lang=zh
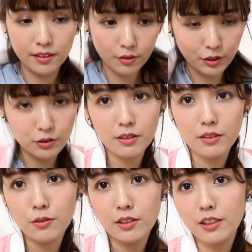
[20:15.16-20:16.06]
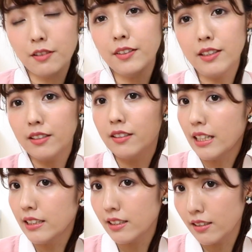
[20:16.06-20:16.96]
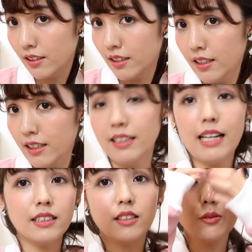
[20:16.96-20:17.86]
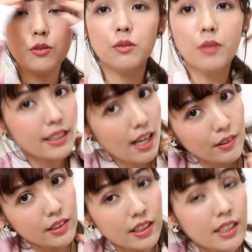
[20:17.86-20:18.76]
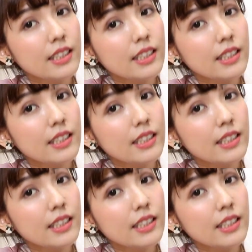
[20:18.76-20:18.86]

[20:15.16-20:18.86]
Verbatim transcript: 对，又是又是一个粉嫩的颜色。那这件军外套呢？